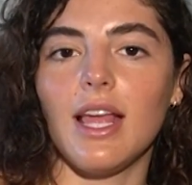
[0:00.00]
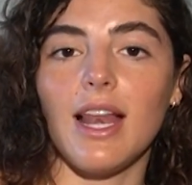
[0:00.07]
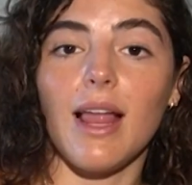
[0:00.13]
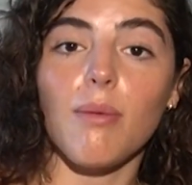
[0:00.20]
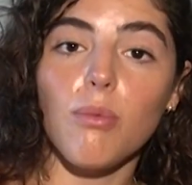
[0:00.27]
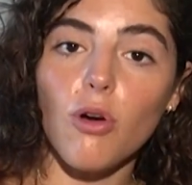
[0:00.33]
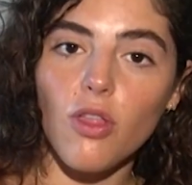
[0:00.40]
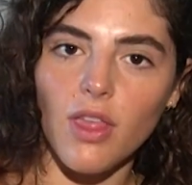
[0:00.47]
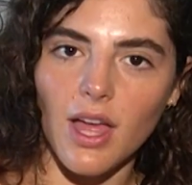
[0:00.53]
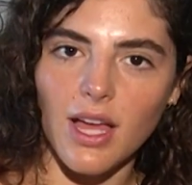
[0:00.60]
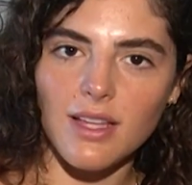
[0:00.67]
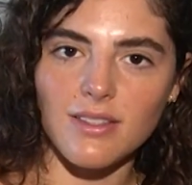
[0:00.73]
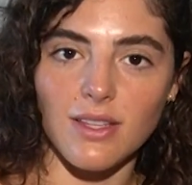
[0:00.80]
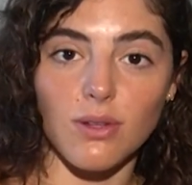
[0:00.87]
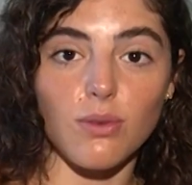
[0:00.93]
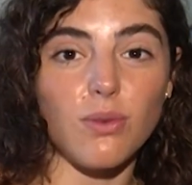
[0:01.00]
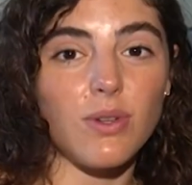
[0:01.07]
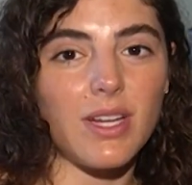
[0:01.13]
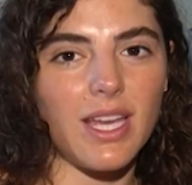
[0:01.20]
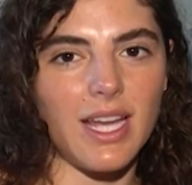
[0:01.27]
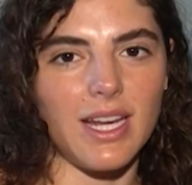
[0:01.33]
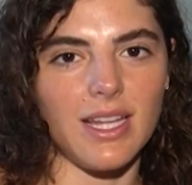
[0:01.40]
En la boda,
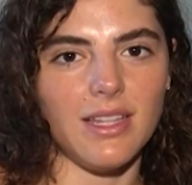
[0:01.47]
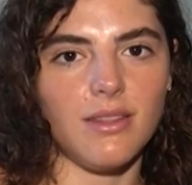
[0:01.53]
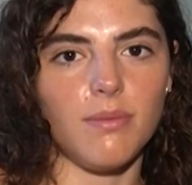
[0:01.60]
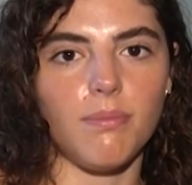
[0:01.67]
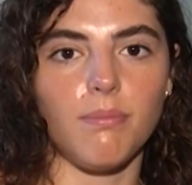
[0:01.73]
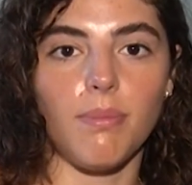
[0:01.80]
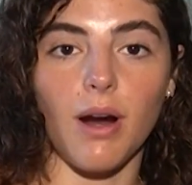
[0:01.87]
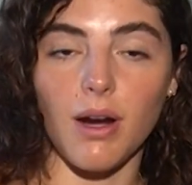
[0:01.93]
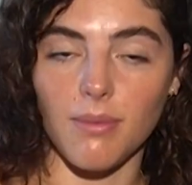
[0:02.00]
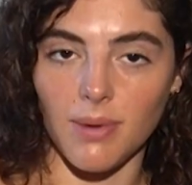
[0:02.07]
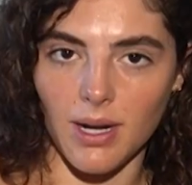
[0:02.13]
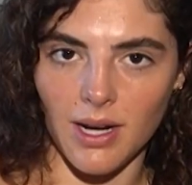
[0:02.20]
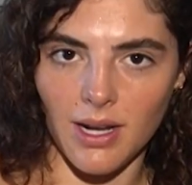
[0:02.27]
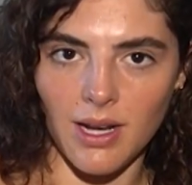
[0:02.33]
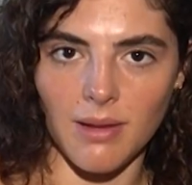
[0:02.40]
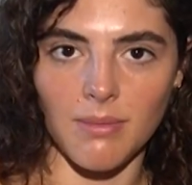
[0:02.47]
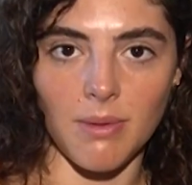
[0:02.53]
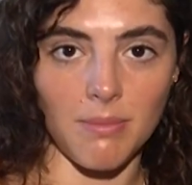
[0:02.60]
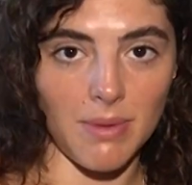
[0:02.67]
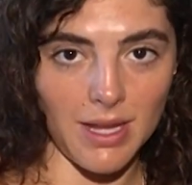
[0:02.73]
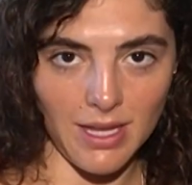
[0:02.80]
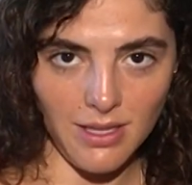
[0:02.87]
según Kellett, Barbara, la
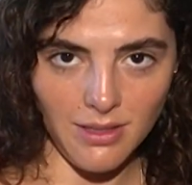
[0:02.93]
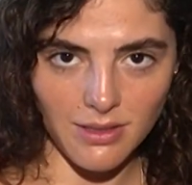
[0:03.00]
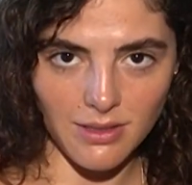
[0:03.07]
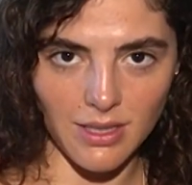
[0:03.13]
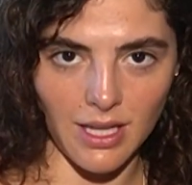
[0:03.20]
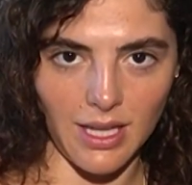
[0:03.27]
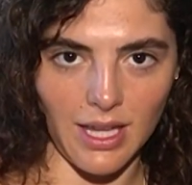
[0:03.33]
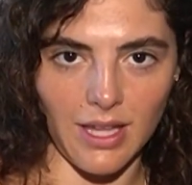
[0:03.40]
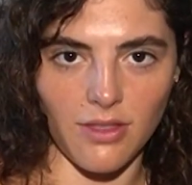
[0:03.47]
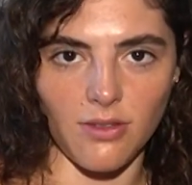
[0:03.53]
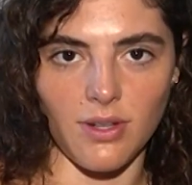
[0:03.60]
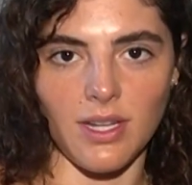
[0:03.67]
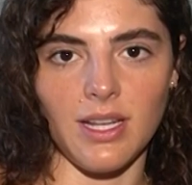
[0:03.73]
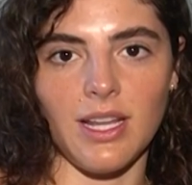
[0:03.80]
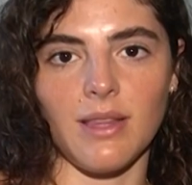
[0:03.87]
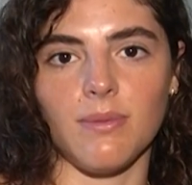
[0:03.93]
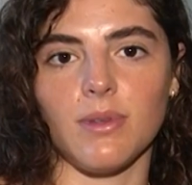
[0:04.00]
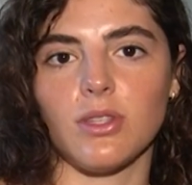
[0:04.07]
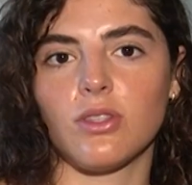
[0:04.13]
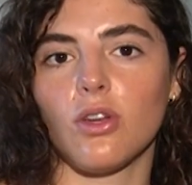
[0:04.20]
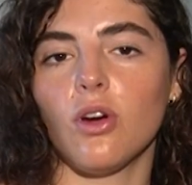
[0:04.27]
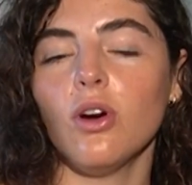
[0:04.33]
mamá de Catherine, le
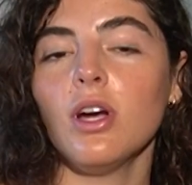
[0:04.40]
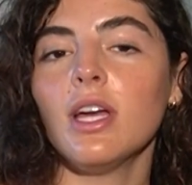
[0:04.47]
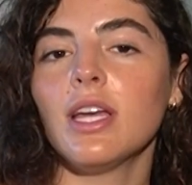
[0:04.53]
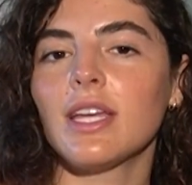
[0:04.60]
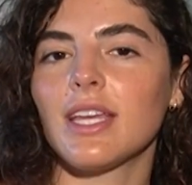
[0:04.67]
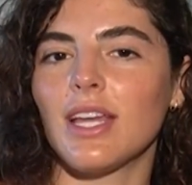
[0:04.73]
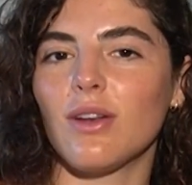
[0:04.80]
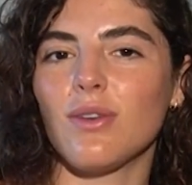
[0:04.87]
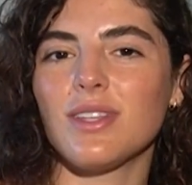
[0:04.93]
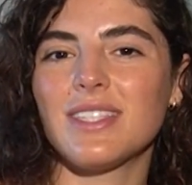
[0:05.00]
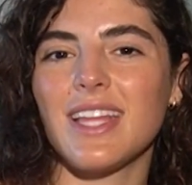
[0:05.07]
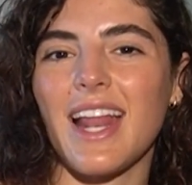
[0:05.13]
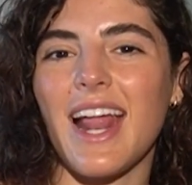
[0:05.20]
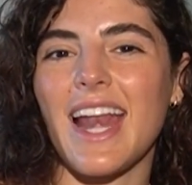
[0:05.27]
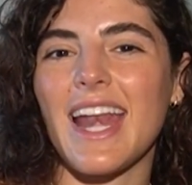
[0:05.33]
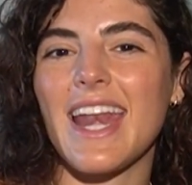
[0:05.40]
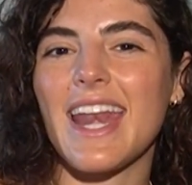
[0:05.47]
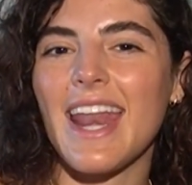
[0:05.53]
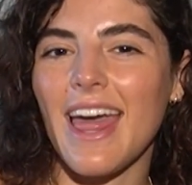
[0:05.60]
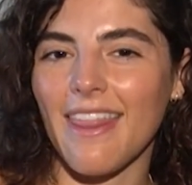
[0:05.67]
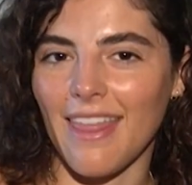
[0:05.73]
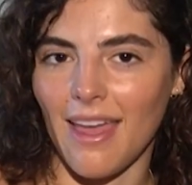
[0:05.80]
advirtió que no hiciera
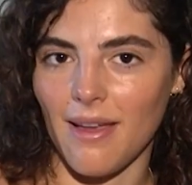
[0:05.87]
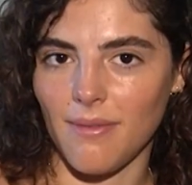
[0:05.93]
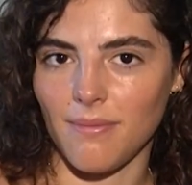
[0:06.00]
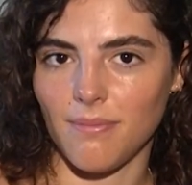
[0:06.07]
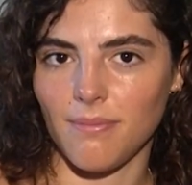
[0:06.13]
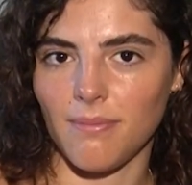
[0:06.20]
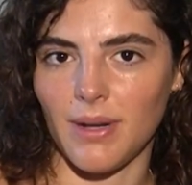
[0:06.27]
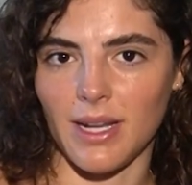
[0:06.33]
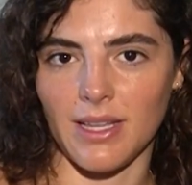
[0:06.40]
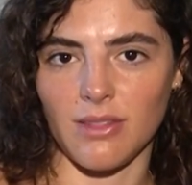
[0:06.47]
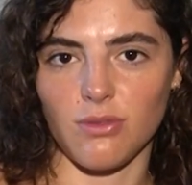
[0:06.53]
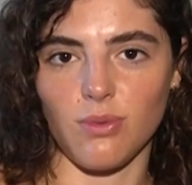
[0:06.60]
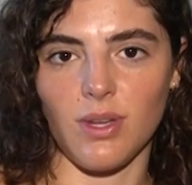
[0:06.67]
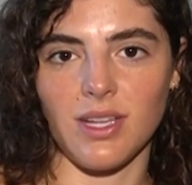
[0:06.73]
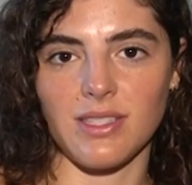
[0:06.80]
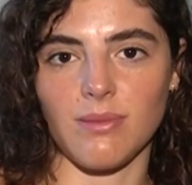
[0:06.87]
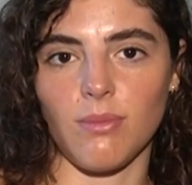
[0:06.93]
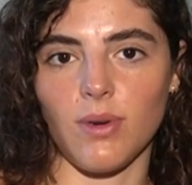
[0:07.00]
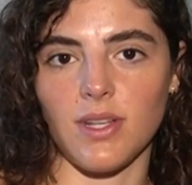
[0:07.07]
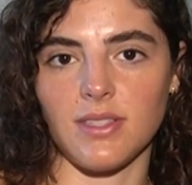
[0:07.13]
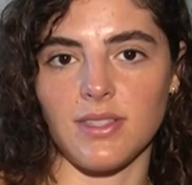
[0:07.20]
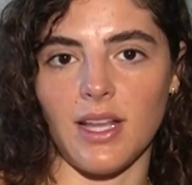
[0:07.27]
nada para que su hija
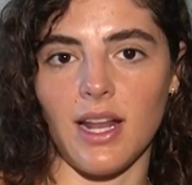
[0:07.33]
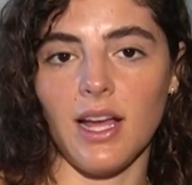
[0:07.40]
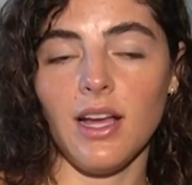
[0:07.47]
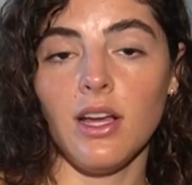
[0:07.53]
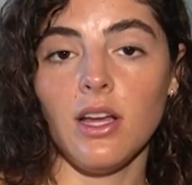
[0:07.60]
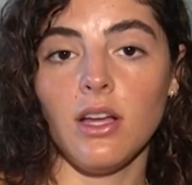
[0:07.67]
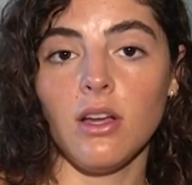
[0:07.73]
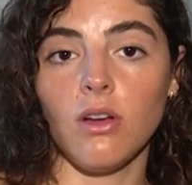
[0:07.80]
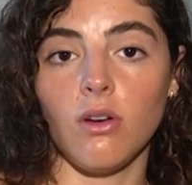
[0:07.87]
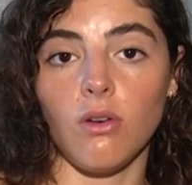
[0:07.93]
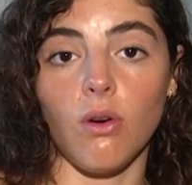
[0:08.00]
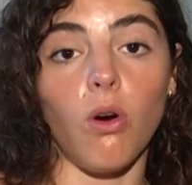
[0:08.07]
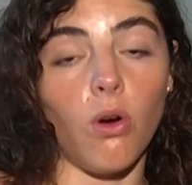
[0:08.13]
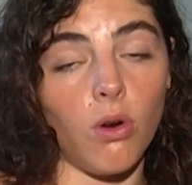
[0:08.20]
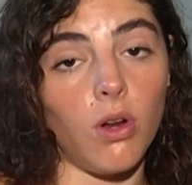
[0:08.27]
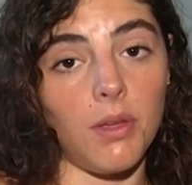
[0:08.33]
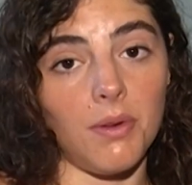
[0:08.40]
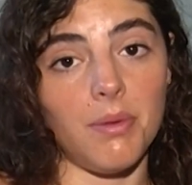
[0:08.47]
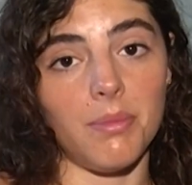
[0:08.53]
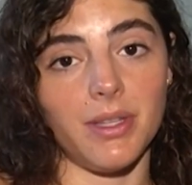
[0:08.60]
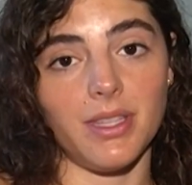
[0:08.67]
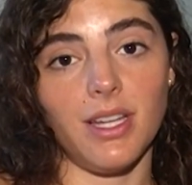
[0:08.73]
se molestara o lo
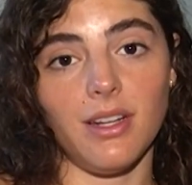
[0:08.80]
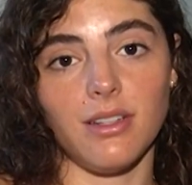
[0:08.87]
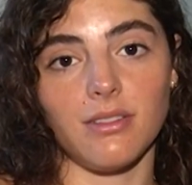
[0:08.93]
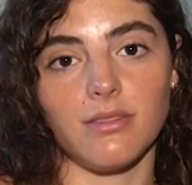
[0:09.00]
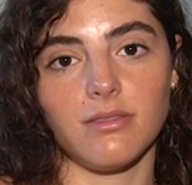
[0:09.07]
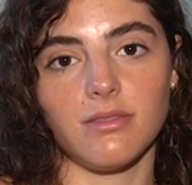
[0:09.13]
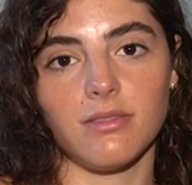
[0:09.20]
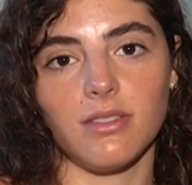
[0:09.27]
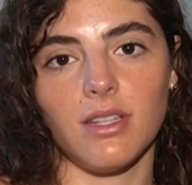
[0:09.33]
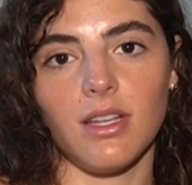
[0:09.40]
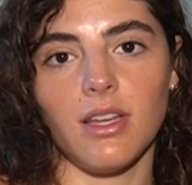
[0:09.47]
iba a matar.